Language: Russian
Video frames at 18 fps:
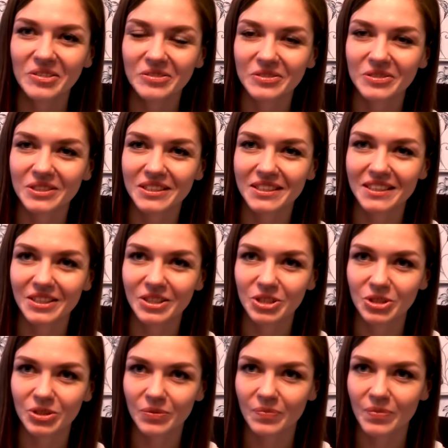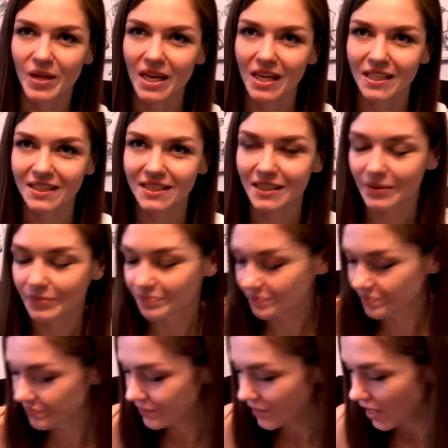Вот, так что, да.
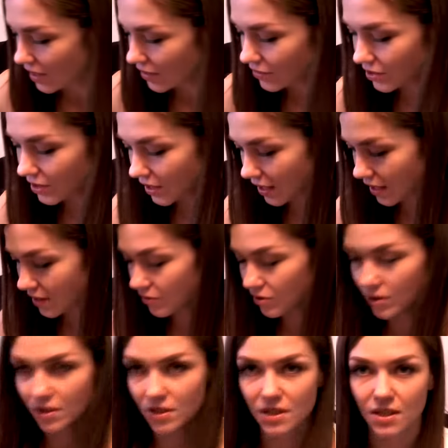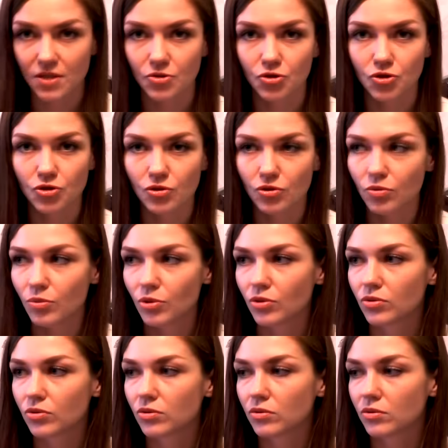Вот такие вот, кстати, очень
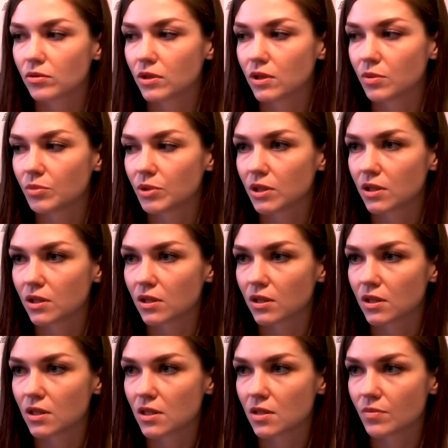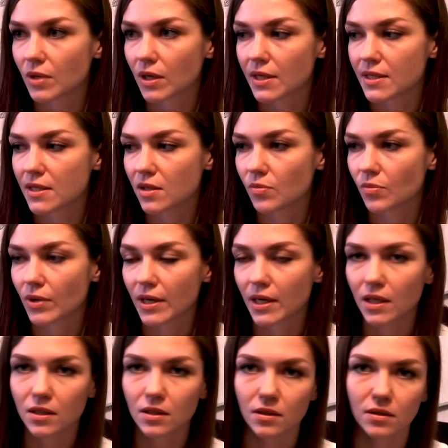люблю именно из магазина
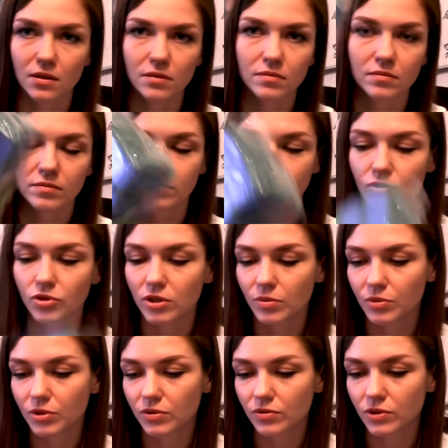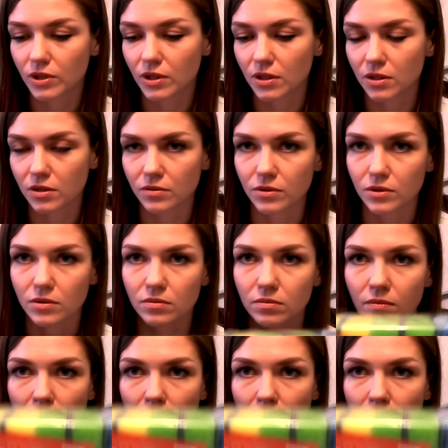«Порядок». Вот именно вот эти вот.